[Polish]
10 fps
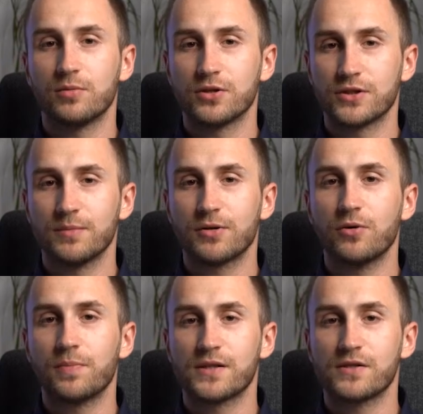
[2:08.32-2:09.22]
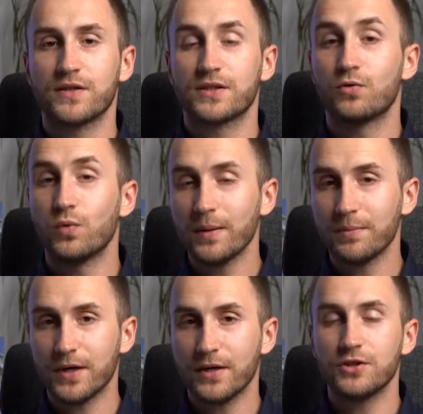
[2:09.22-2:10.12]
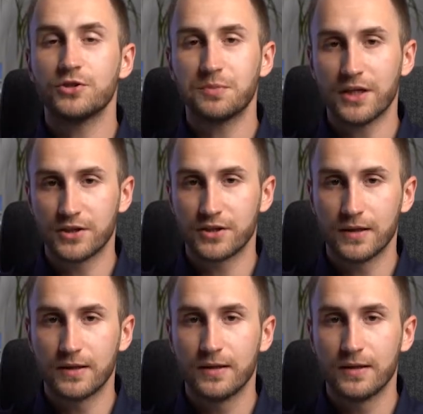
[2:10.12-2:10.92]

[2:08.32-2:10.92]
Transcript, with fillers: robocze mogą pracować głębiej niż mniejsze.